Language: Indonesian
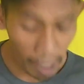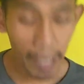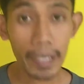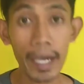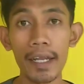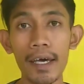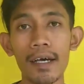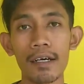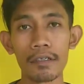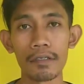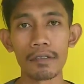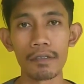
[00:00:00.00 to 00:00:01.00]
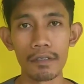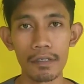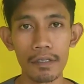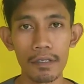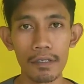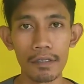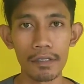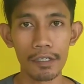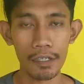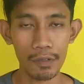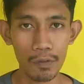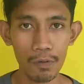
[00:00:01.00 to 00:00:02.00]
Mariana.
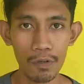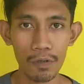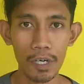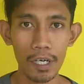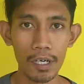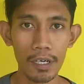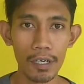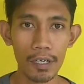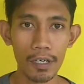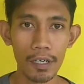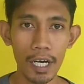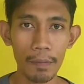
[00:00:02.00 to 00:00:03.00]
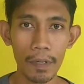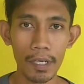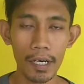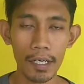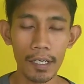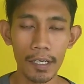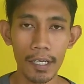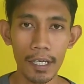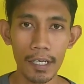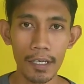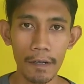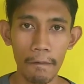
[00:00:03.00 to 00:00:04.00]
Jadi itu uh, apa ya?
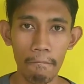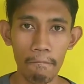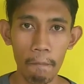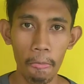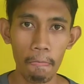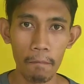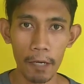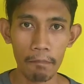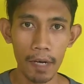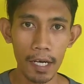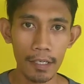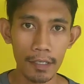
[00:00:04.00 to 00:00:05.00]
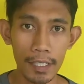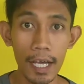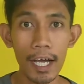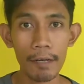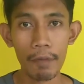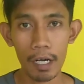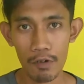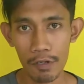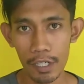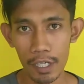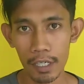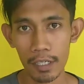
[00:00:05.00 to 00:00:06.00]
Memang sangat
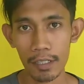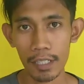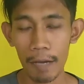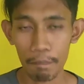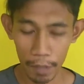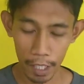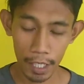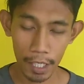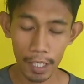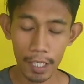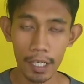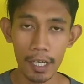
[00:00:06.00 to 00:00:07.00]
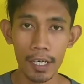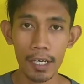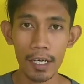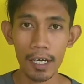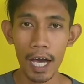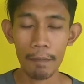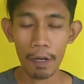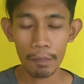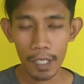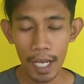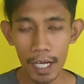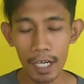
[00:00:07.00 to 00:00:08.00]
bagus sih, tapi
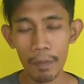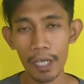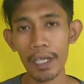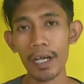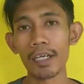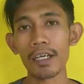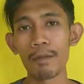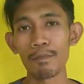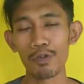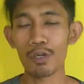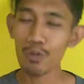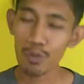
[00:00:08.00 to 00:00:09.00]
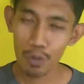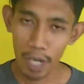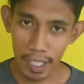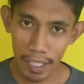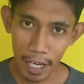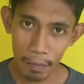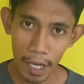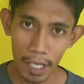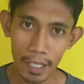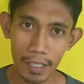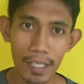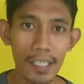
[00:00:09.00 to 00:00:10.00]
apabila kebanyakan kapur itu juga tidak
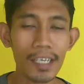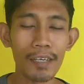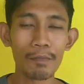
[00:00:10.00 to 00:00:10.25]
baik dan